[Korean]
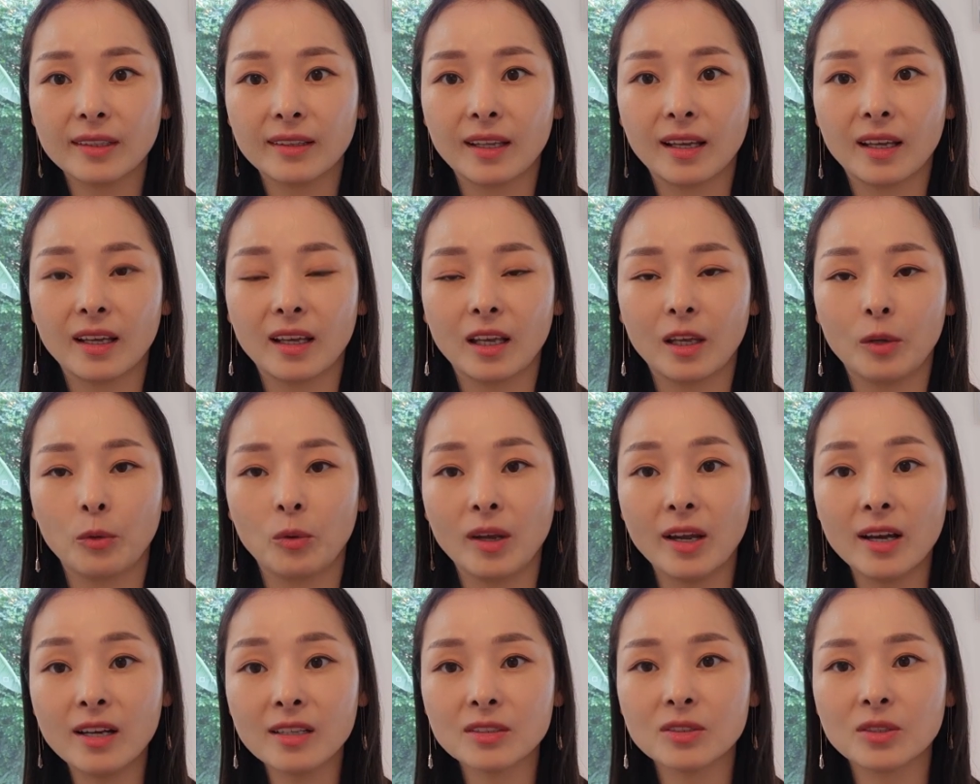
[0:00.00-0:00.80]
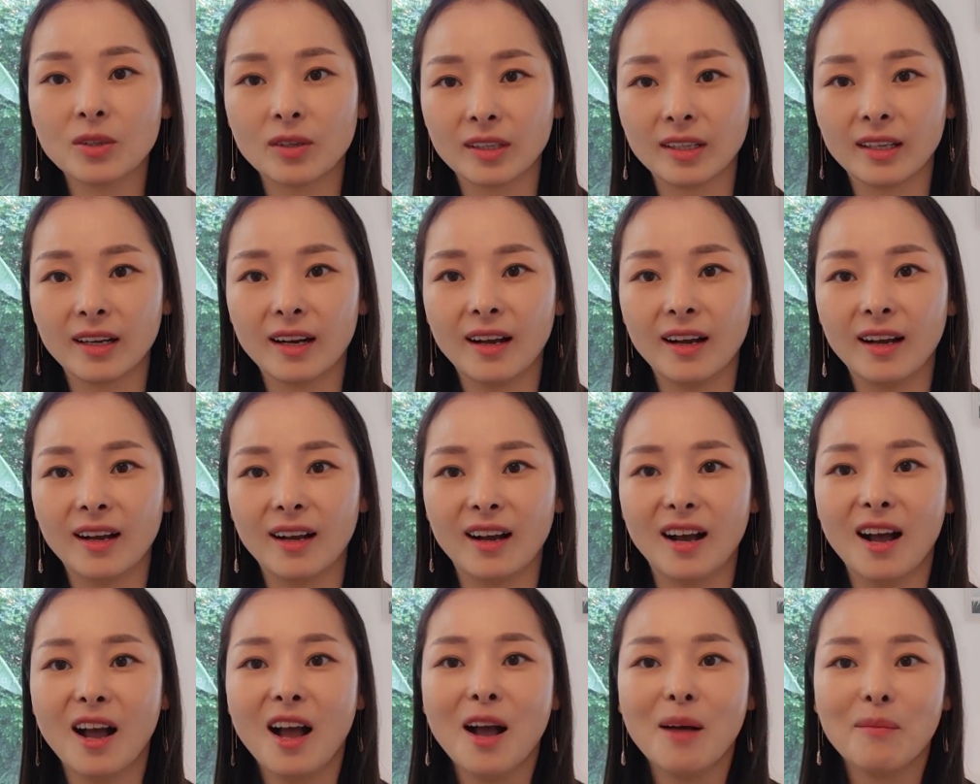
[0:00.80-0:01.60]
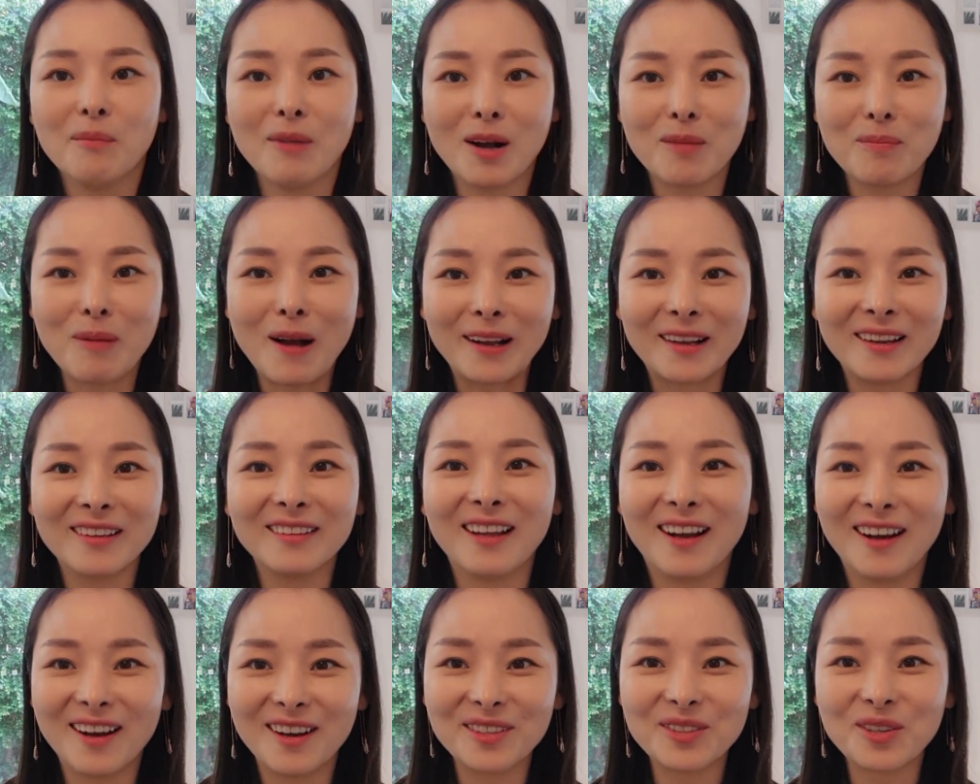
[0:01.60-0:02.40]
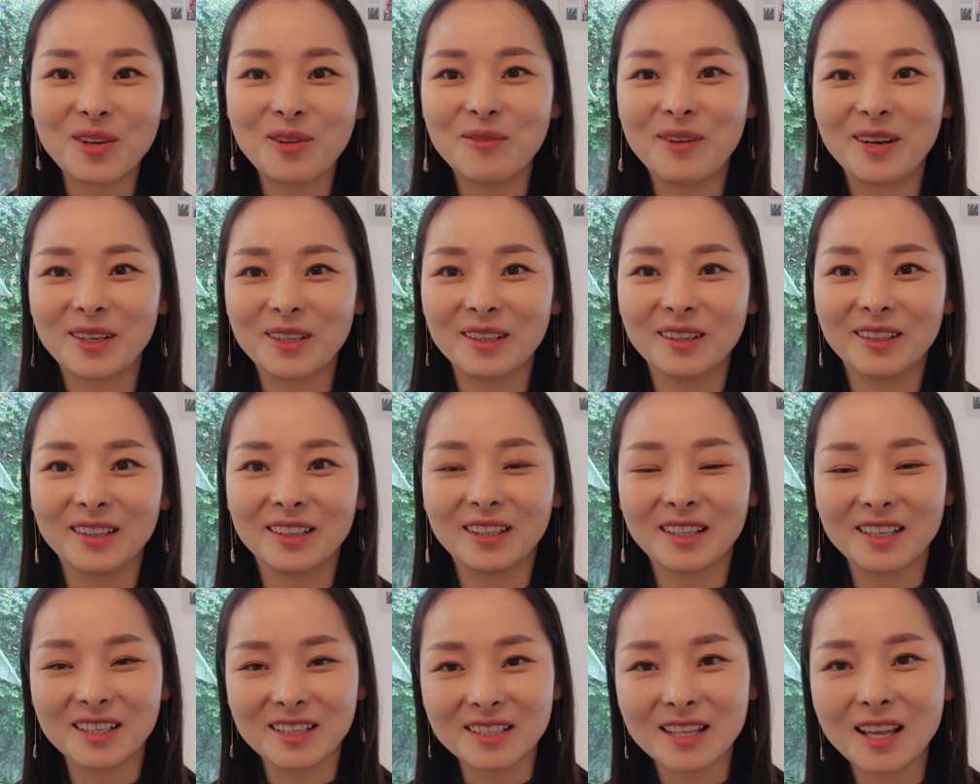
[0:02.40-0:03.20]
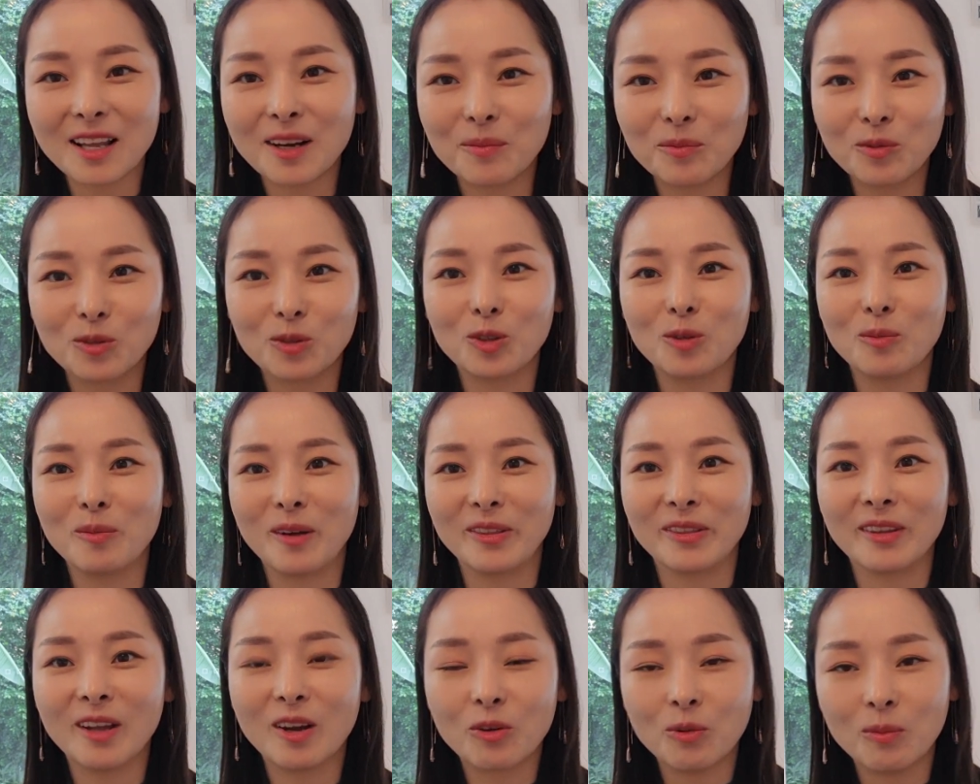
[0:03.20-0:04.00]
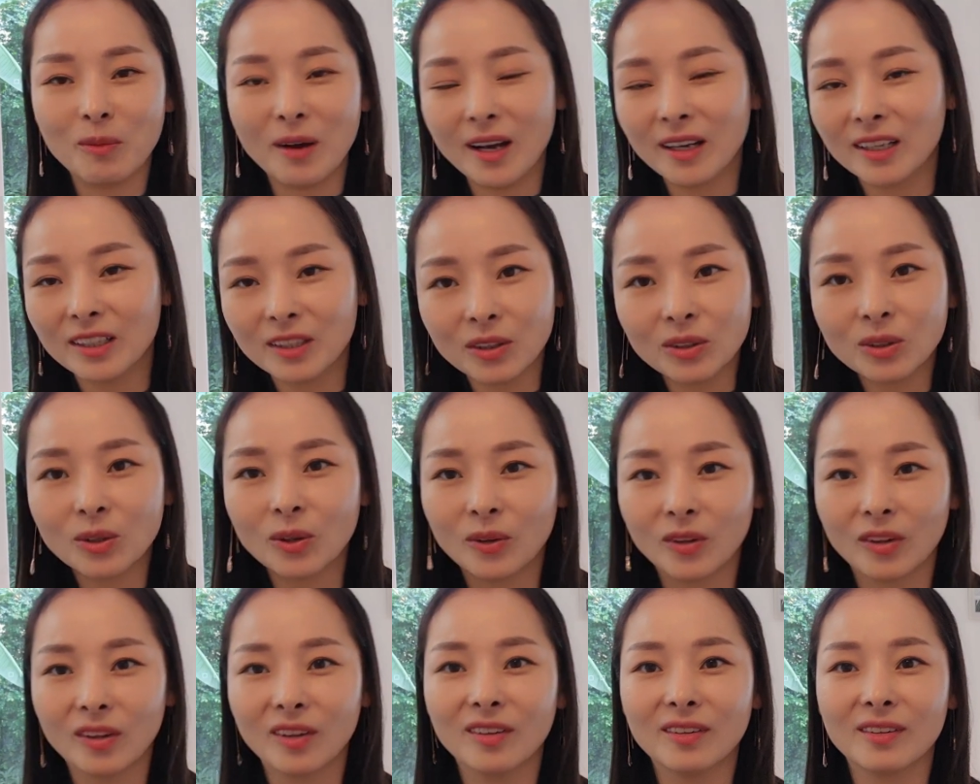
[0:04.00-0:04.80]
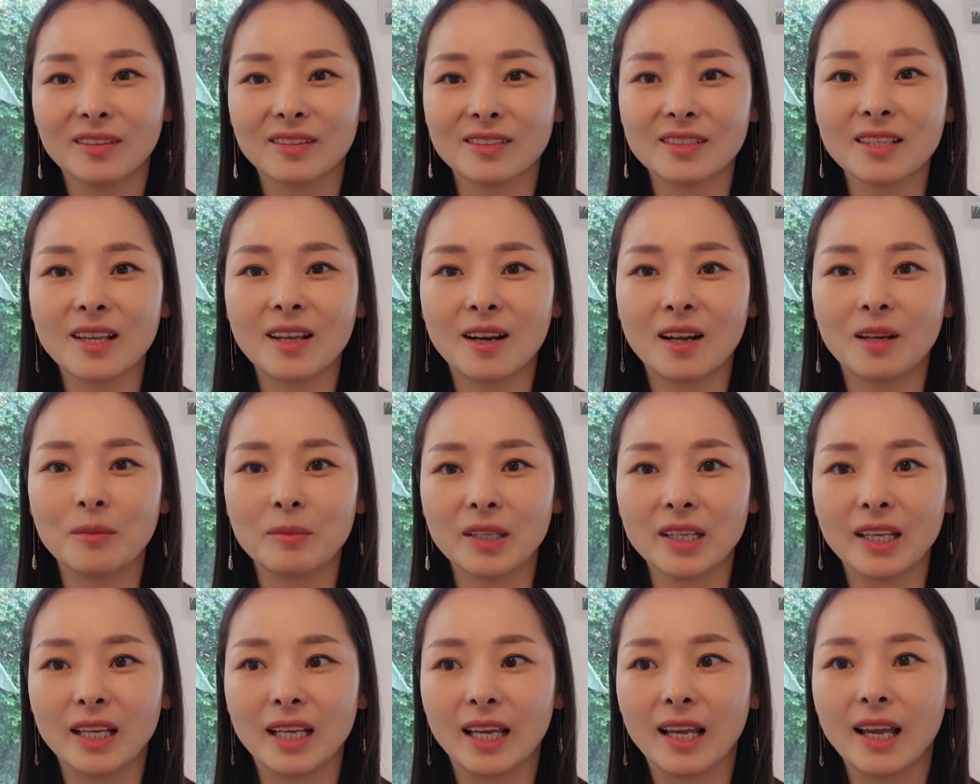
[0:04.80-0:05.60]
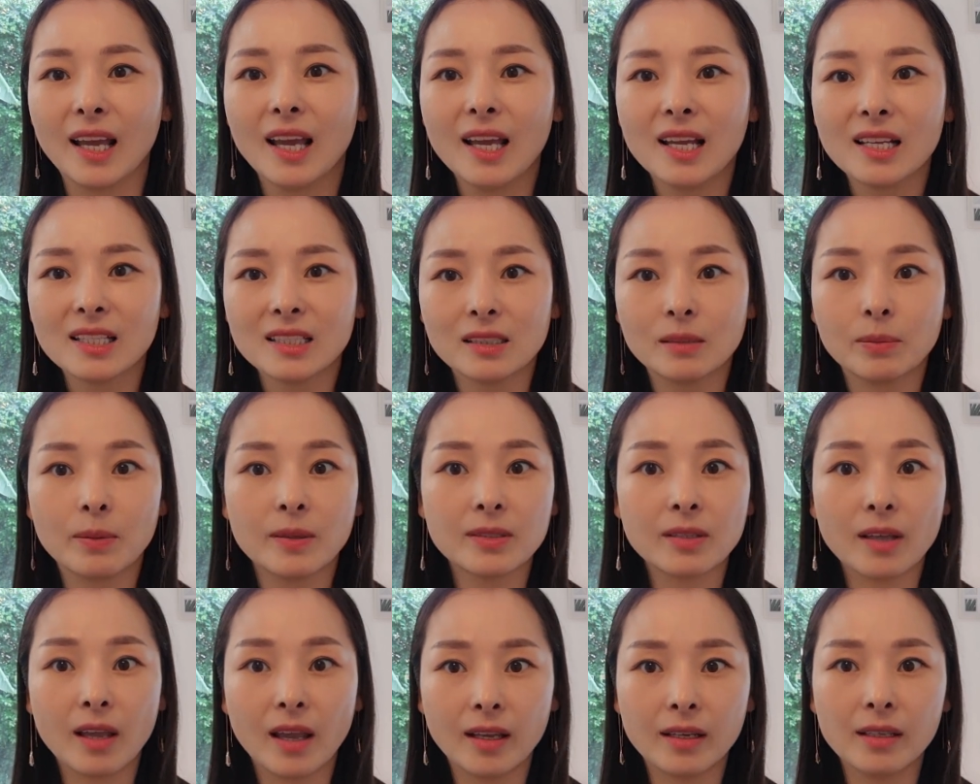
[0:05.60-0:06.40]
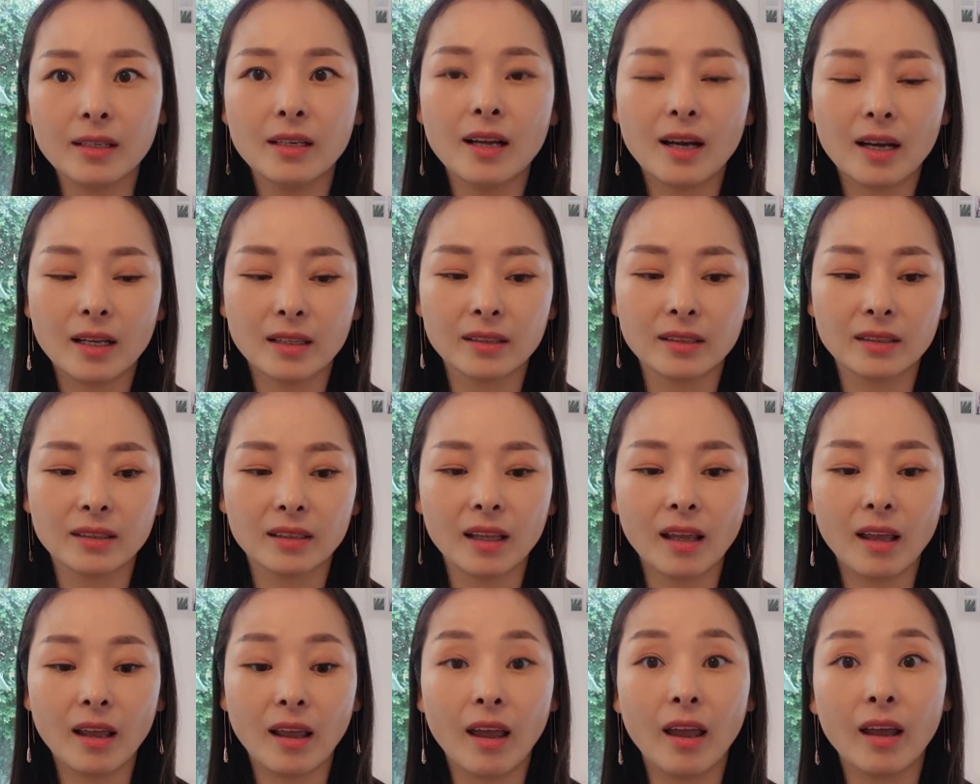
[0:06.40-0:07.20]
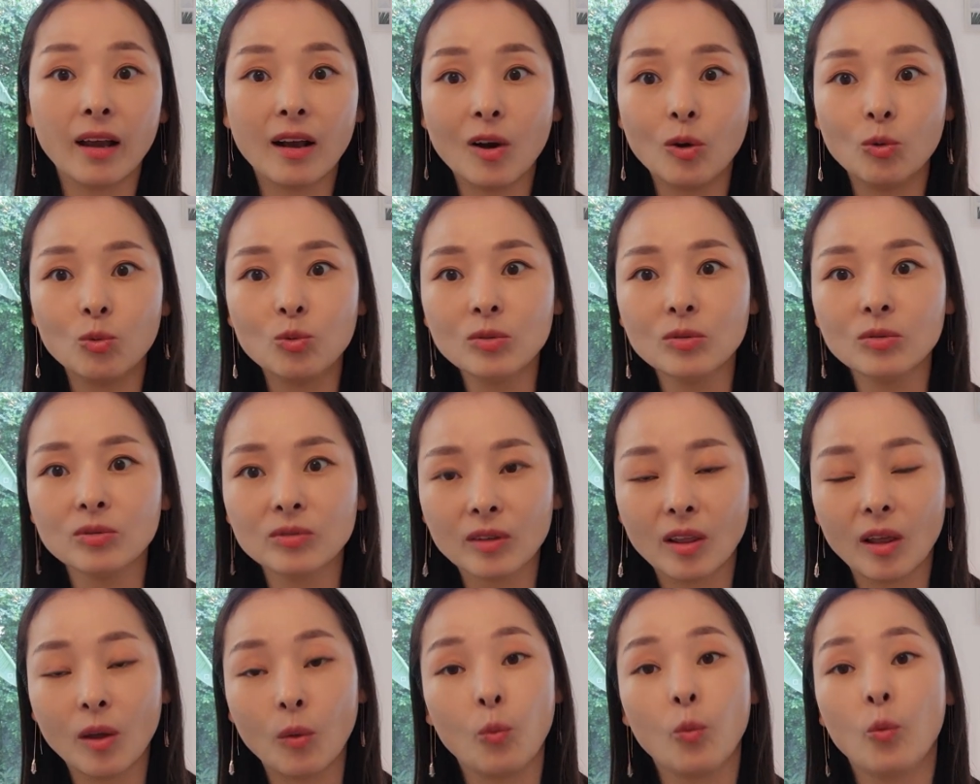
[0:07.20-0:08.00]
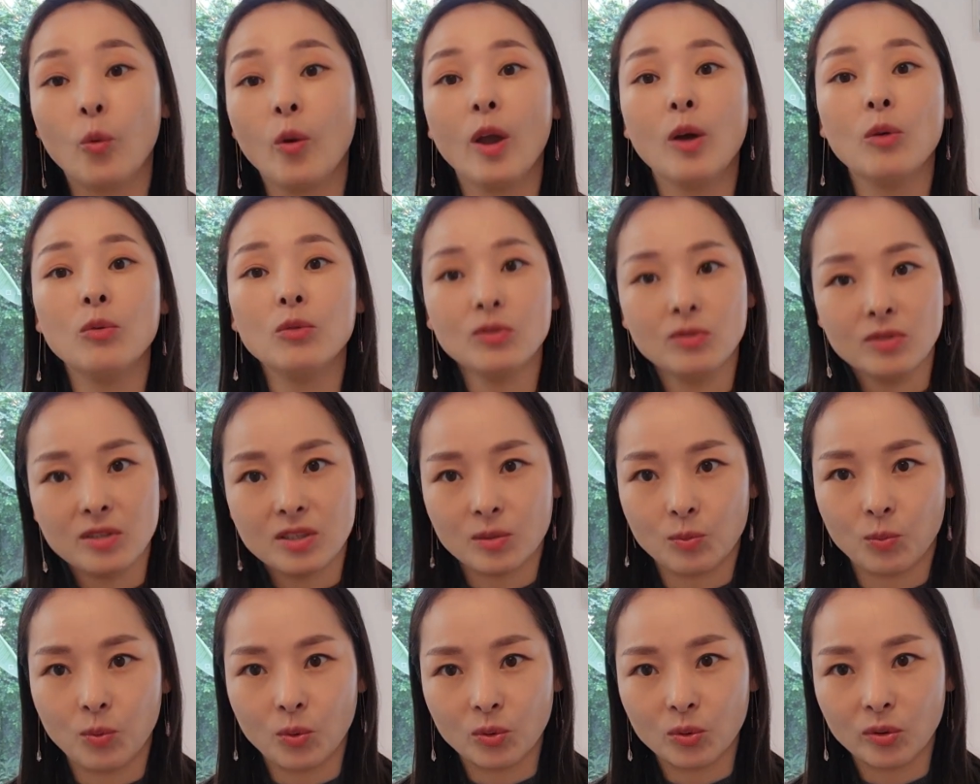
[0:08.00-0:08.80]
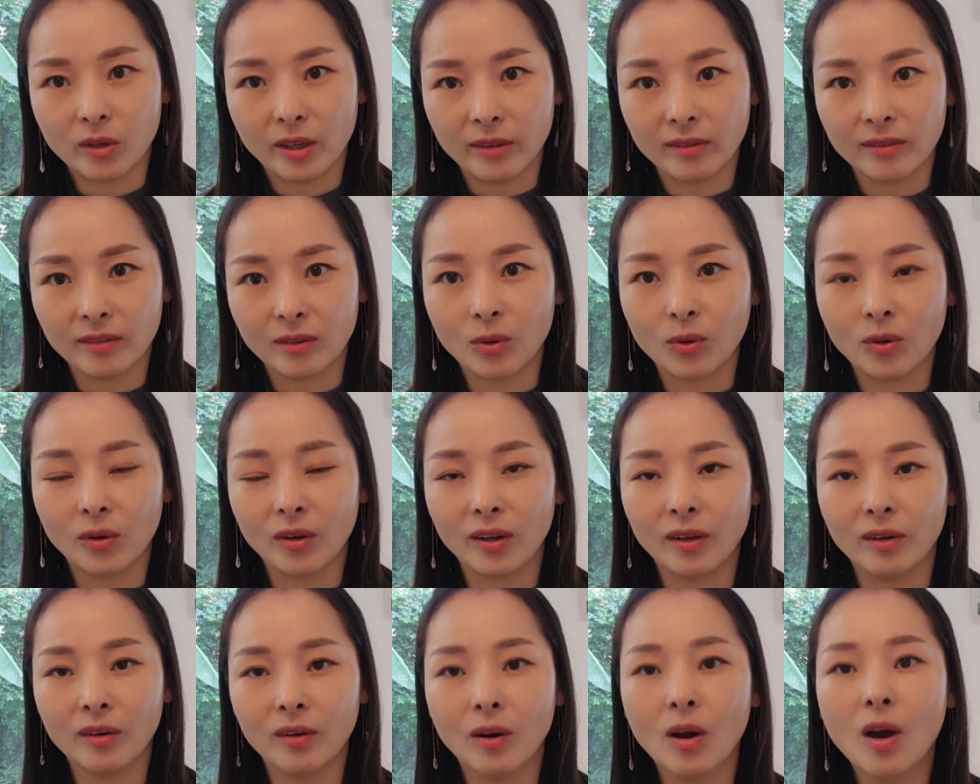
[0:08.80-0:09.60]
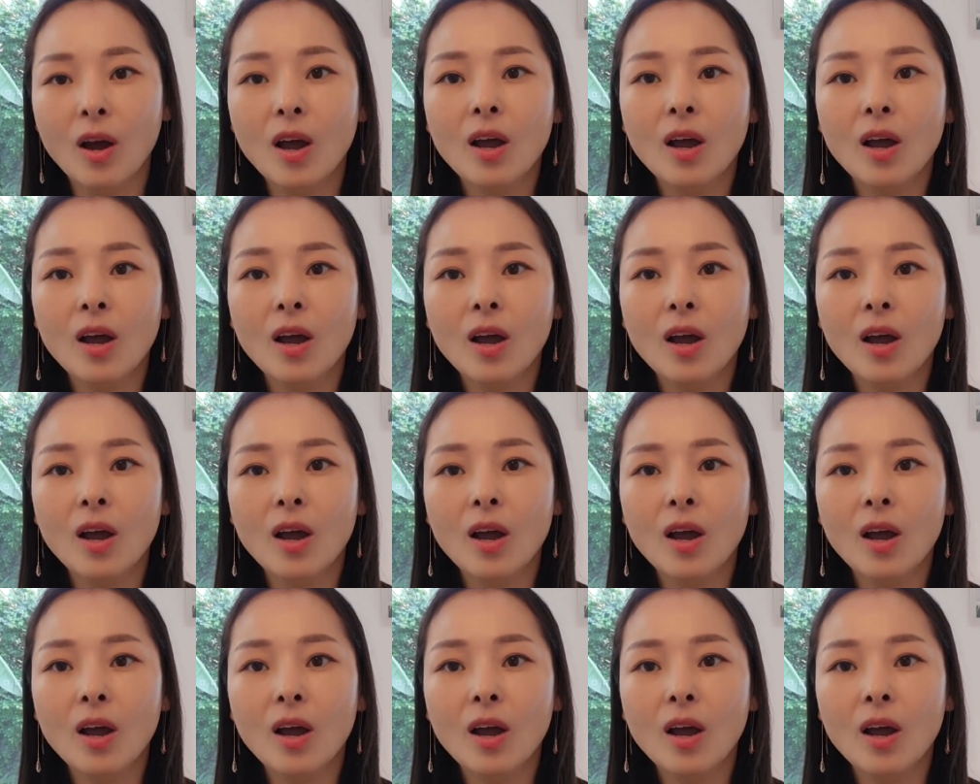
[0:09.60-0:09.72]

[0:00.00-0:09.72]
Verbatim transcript: 되게 외향적이라 막 밖에 나가서 막 이렇게 사람들도 만나고 막 이러던 사람이 집에서 애를 낳았는데 애가 우는데 왜 우는지 모르겠는 거예요.